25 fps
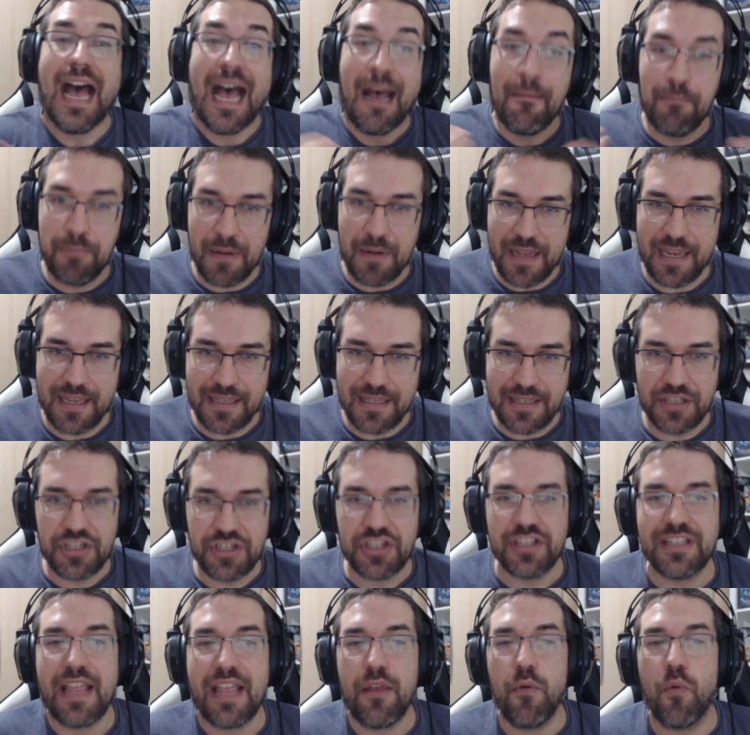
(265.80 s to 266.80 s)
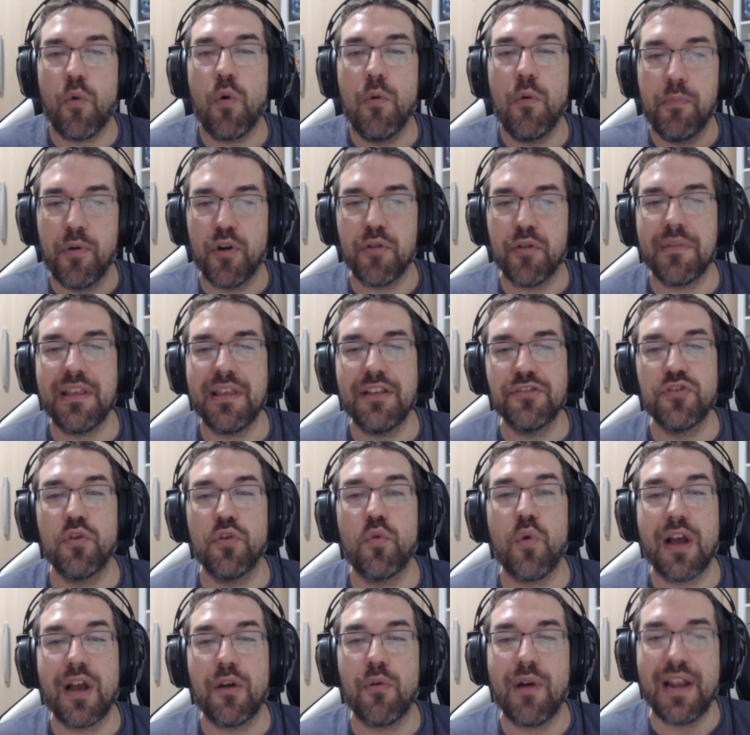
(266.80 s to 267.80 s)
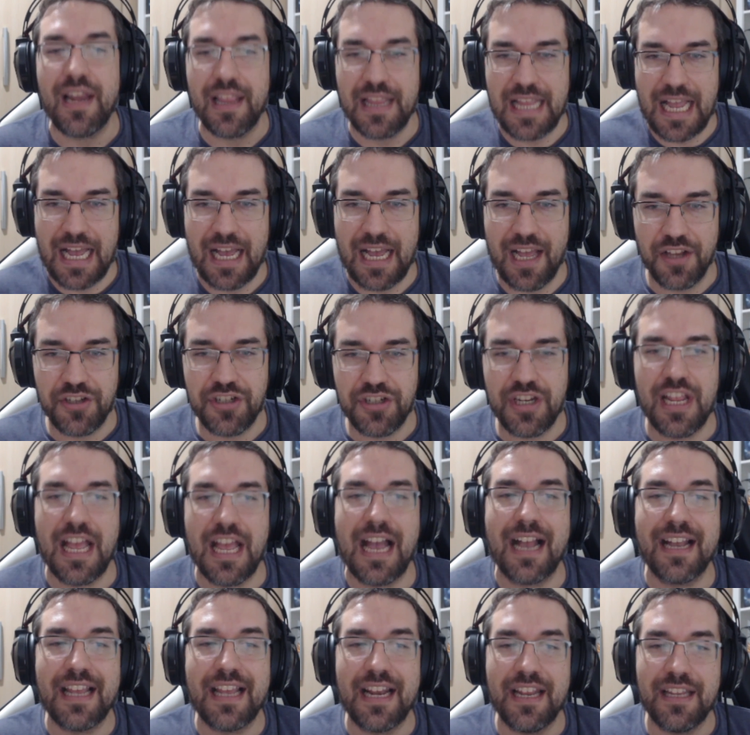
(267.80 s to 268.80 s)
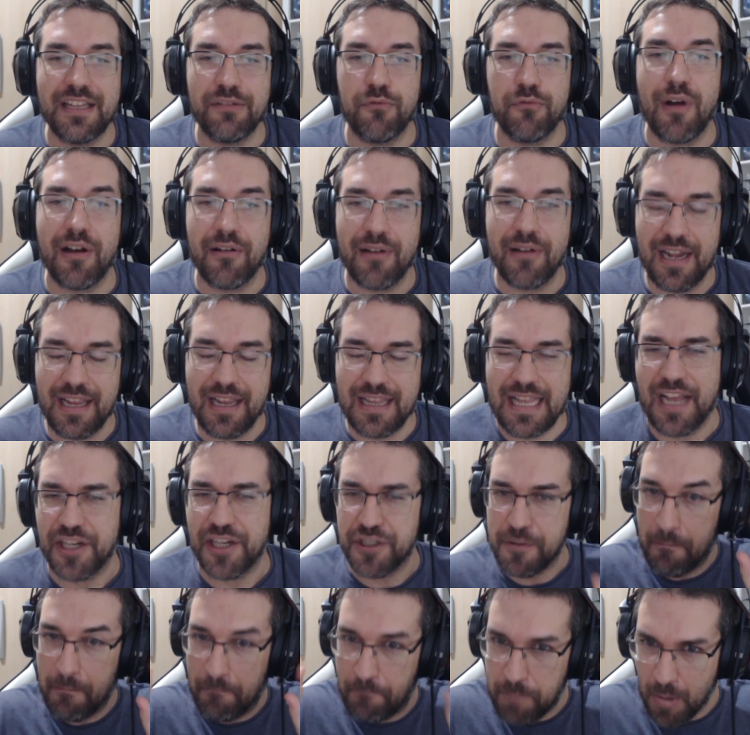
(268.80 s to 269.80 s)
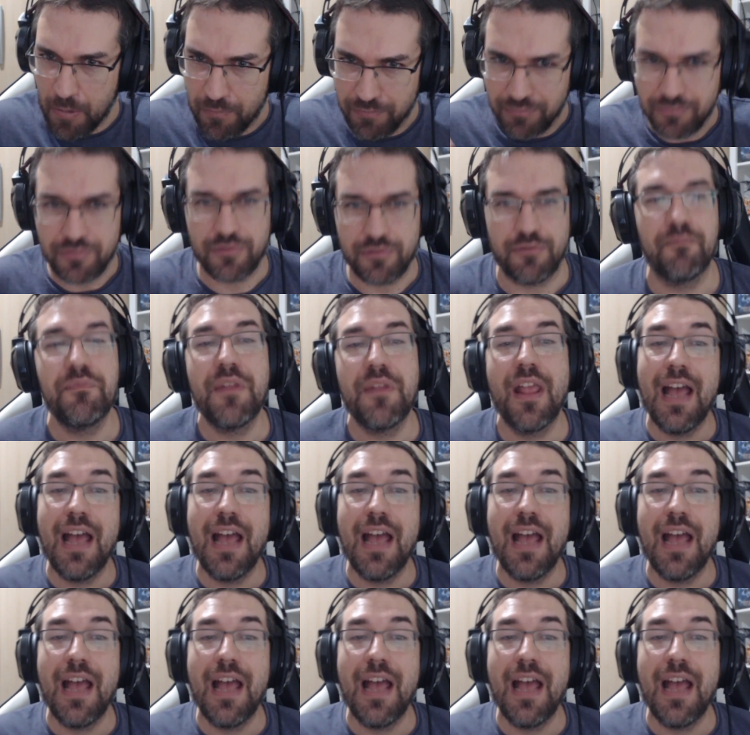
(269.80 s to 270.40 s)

Blizzard tem um compromisso com a qualidade, a com a qualidade. Ponto.